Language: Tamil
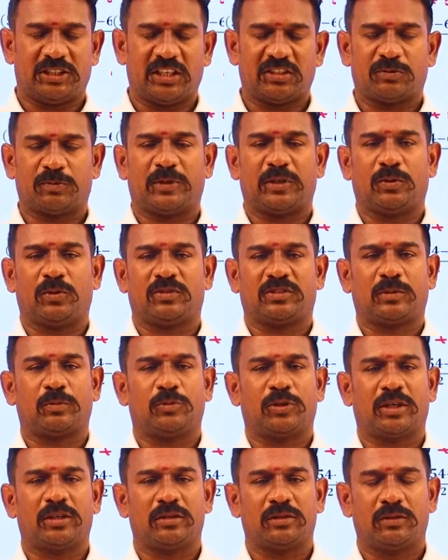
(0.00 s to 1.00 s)
வித்தியாசமான ஒரு
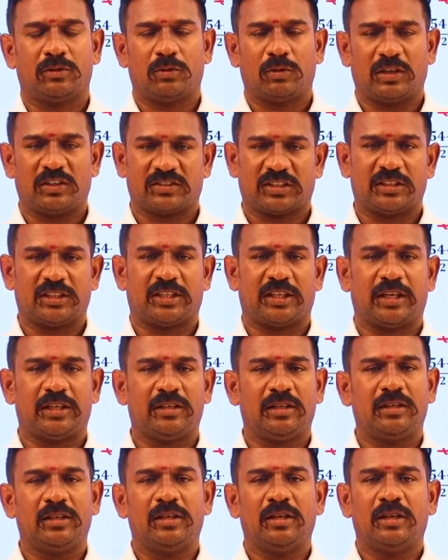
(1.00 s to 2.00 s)
சம்முடன் உங்களை
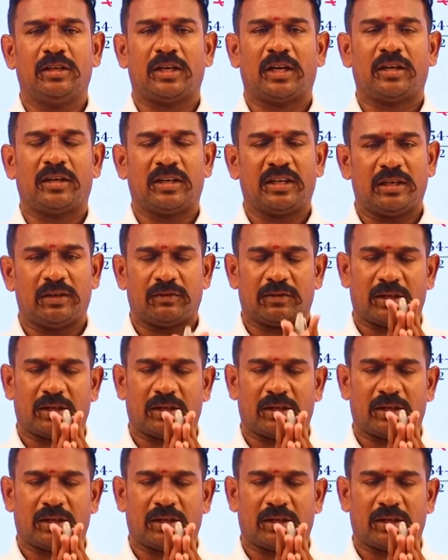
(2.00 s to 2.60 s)
சந்திக்கிறேன் நன்றி